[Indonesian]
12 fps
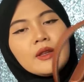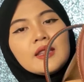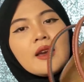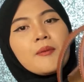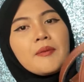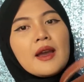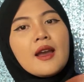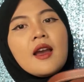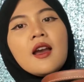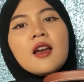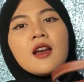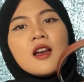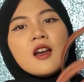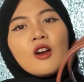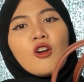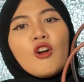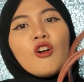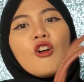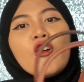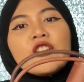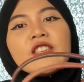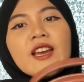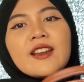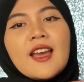betapa
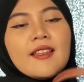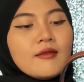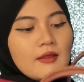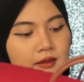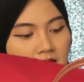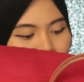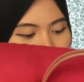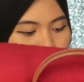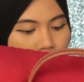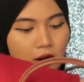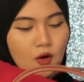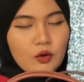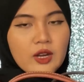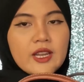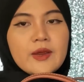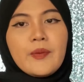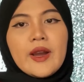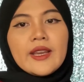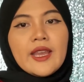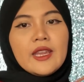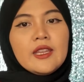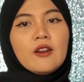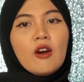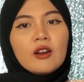kokohnya nanti kalau udah
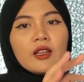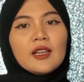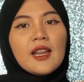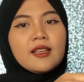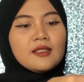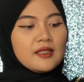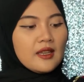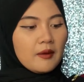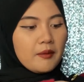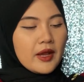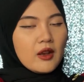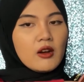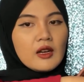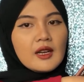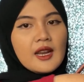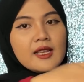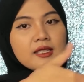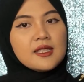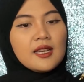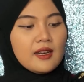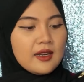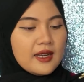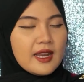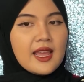dipakein organizer, bag
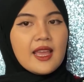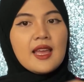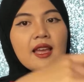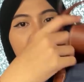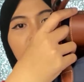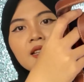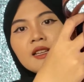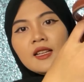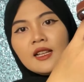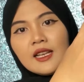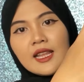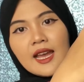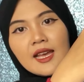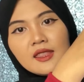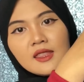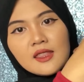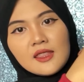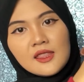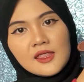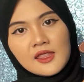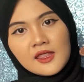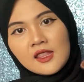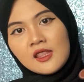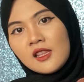organizer. Nah, lihat
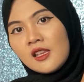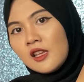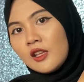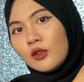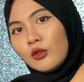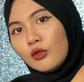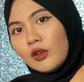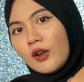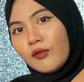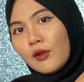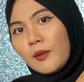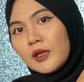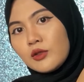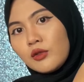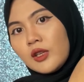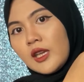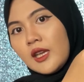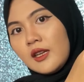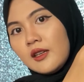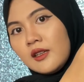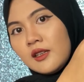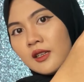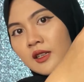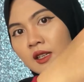tuh udah flow masukin.
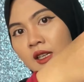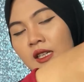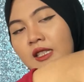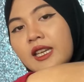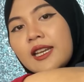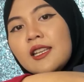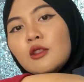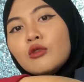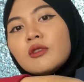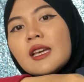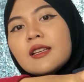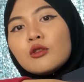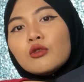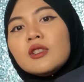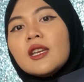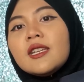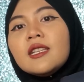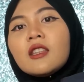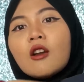Jadi tuh tas tuh jadi